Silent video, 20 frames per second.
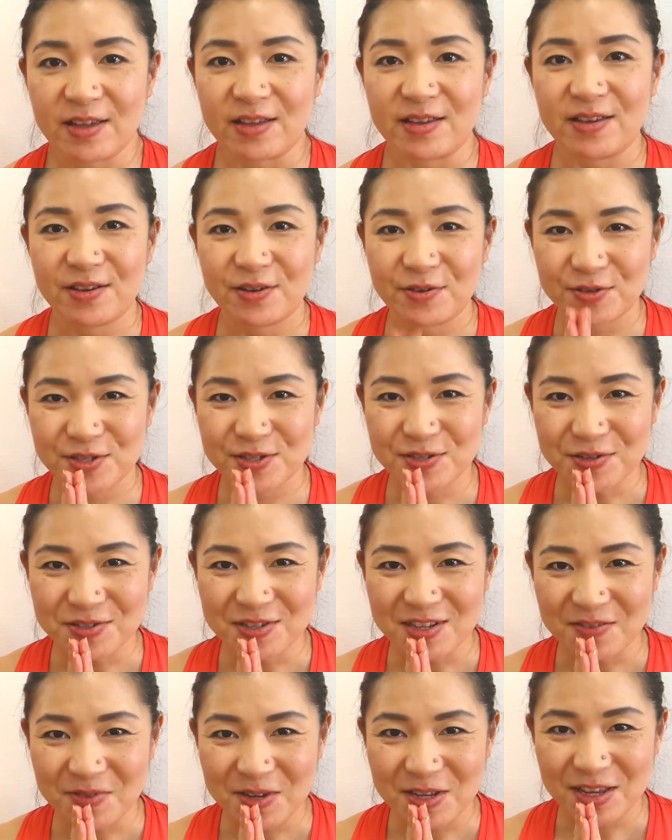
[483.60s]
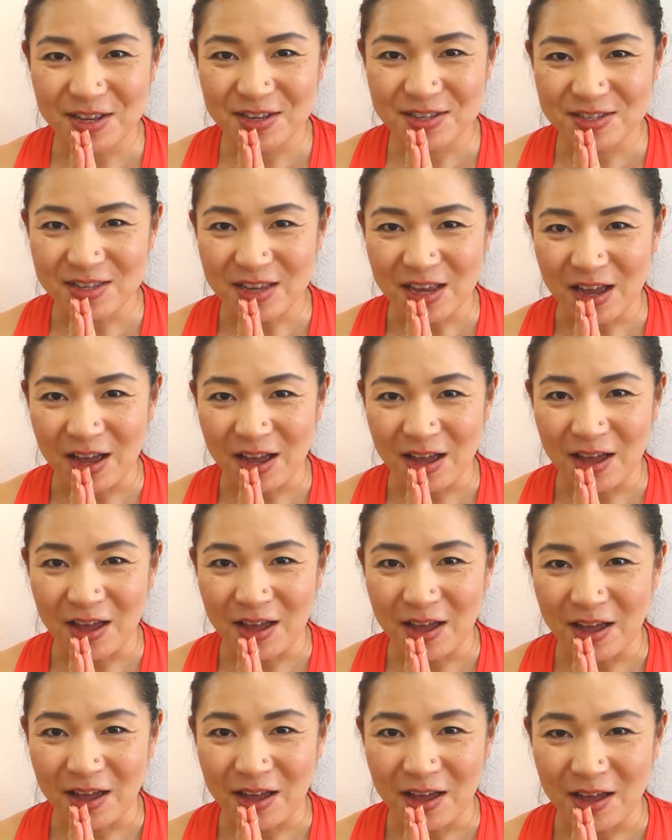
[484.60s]
ごちそうさまでし
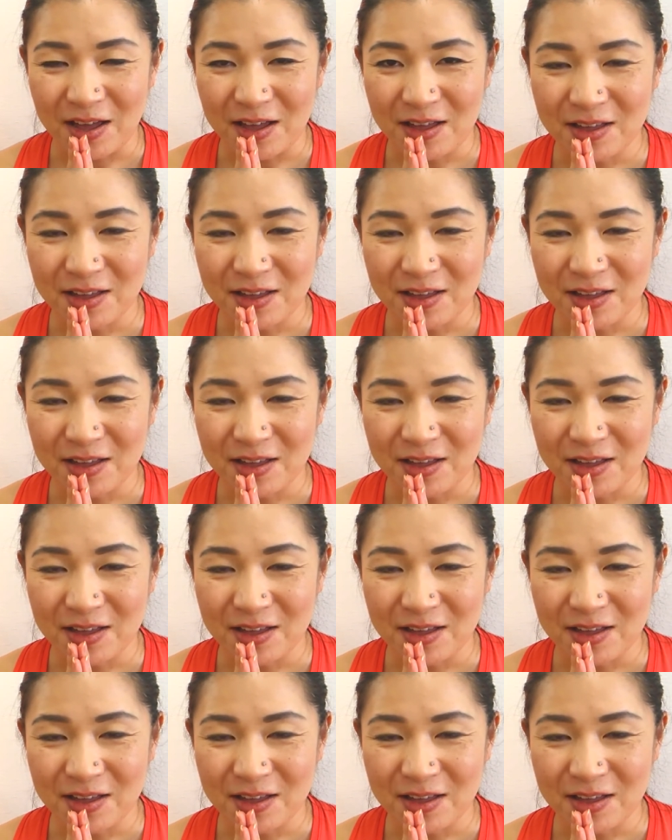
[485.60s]
た。